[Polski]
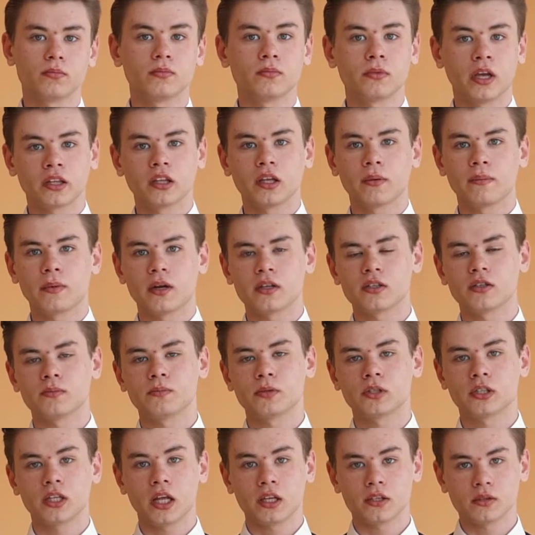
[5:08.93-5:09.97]
jak najbardziej
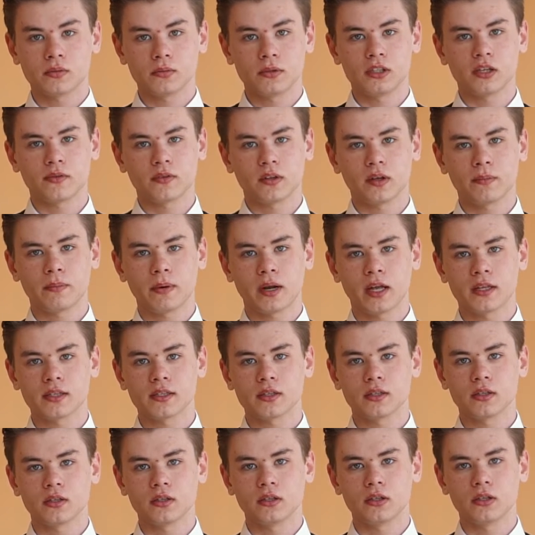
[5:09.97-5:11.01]
przydadzą mi się w tej
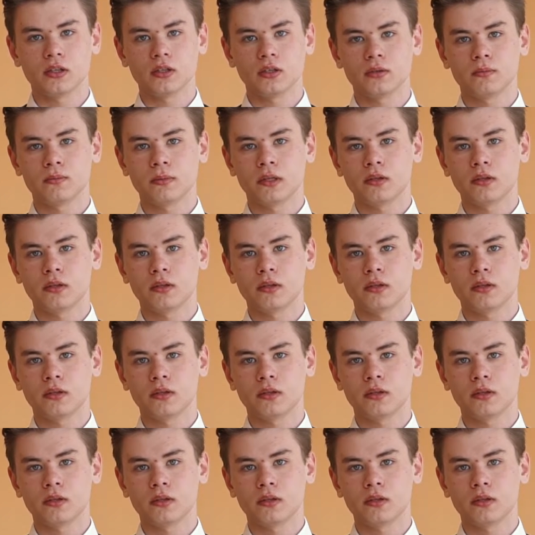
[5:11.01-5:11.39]
pracy i